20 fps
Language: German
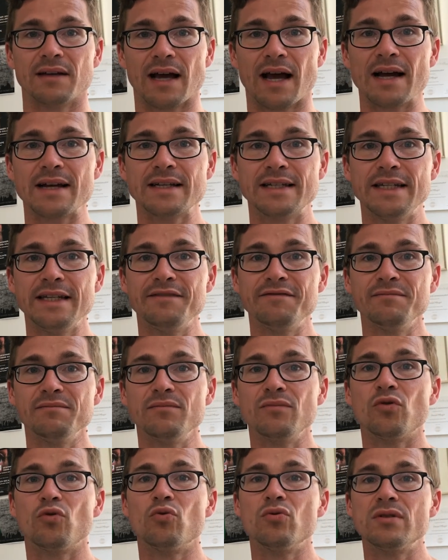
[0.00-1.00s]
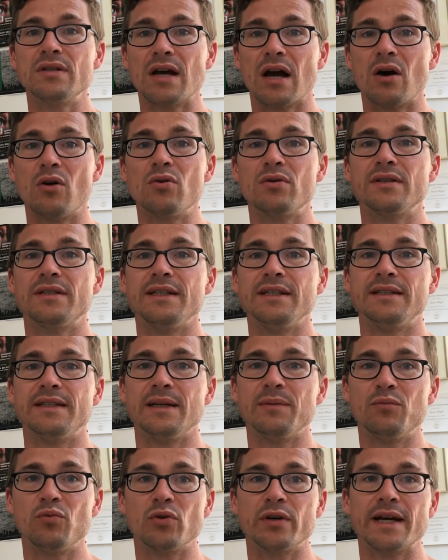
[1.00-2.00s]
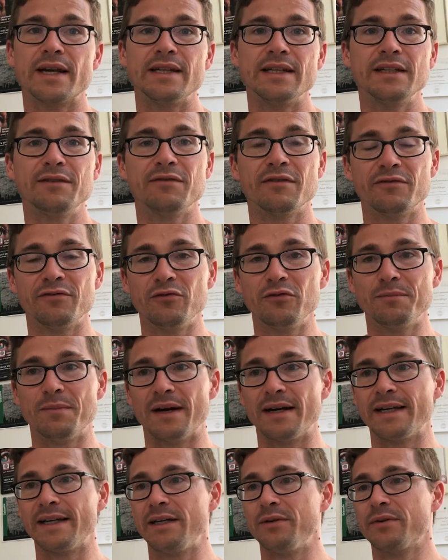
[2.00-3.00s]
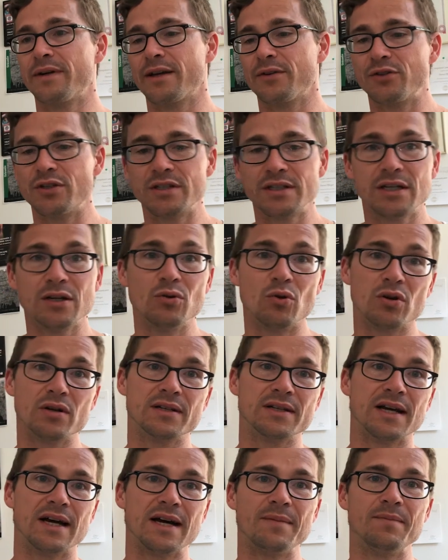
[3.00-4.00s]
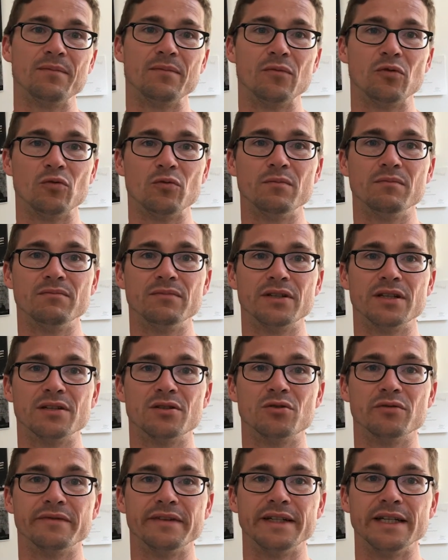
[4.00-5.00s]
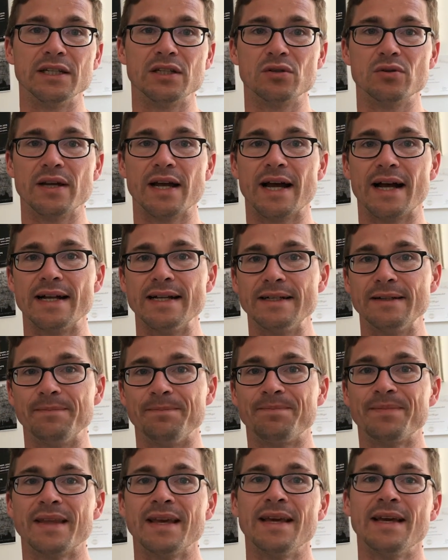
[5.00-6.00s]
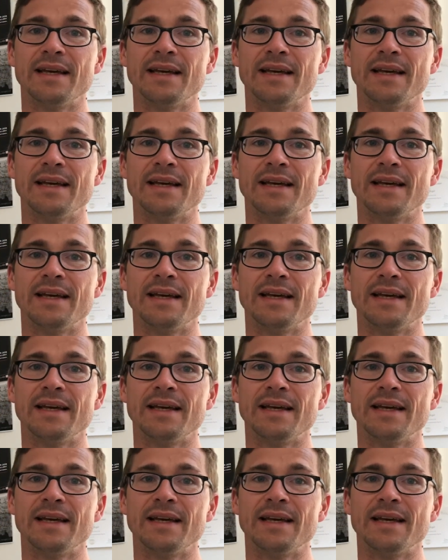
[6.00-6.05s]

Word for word: aktiven und auch die temporär nicht verfügbaren Geocaches gelockt haben, um das Souvenir zu erhalten.